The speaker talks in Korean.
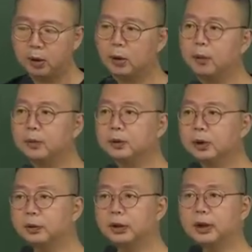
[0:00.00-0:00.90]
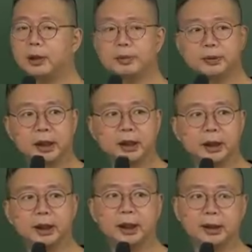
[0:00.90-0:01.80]
거부 처분이나
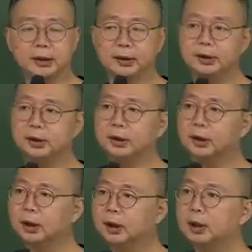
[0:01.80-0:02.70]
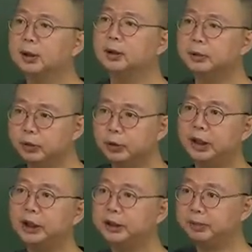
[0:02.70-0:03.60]
부작위에 대해서는
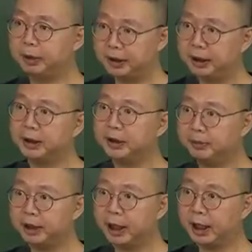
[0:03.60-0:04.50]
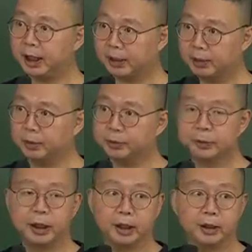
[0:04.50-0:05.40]
의무이행 심판이 핵심이다 이렇게
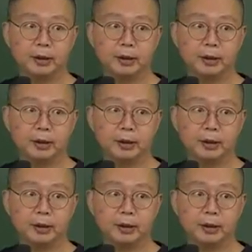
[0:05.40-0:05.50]
보시면 돼요.